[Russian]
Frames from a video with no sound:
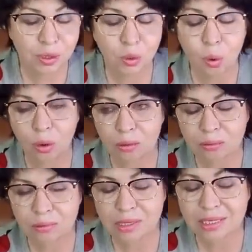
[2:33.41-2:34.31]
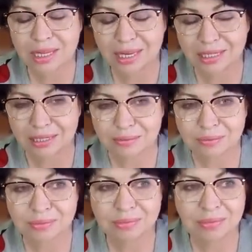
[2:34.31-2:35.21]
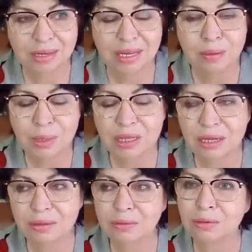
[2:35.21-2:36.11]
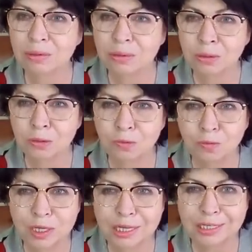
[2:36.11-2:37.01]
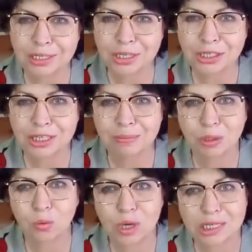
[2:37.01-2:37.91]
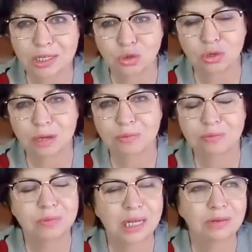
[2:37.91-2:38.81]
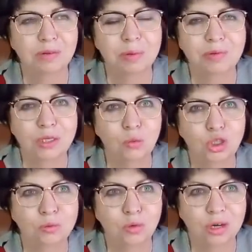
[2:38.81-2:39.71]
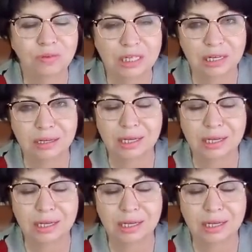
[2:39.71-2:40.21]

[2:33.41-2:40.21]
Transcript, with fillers: Но, кстати, именно э, в этой диете не было указано, что надо выпивать очень много воды.